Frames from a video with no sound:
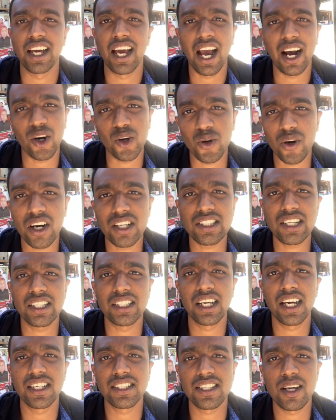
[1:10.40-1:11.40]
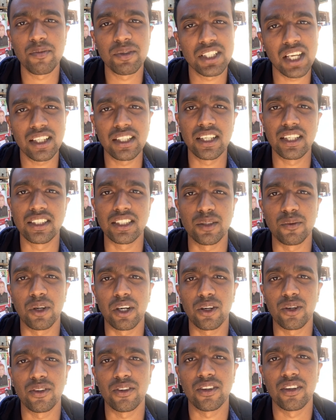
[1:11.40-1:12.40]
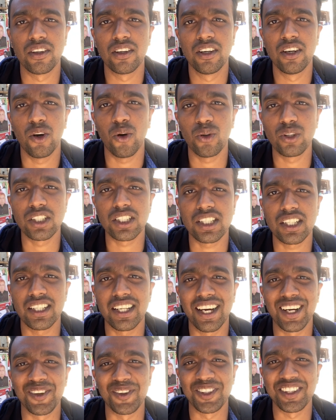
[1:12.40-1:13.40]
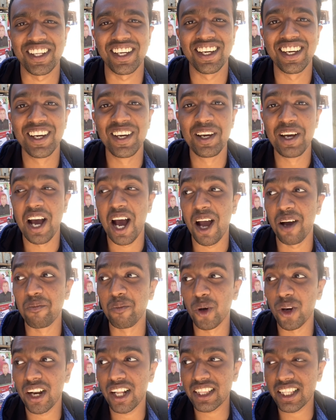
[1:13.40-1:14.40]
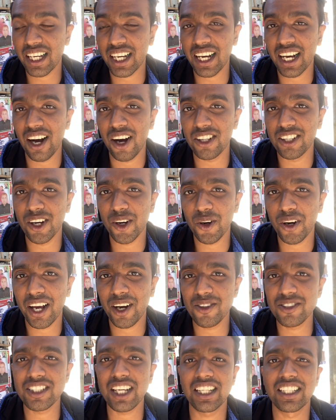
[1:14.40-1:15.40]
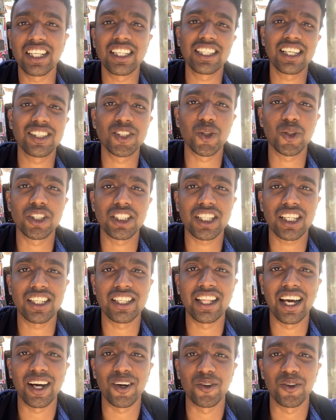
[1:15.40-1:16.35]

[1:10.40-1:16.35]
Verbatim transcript: এখন ওরা সাদিকা আছে আমি সাদিকা যাবো এখন ওদের সাথে দেখা করতে এই মোল্লার থেকে খাওয়া দাওয়া করে এখন সাদিকা যাচ্ছে ওদের সাথে দেখা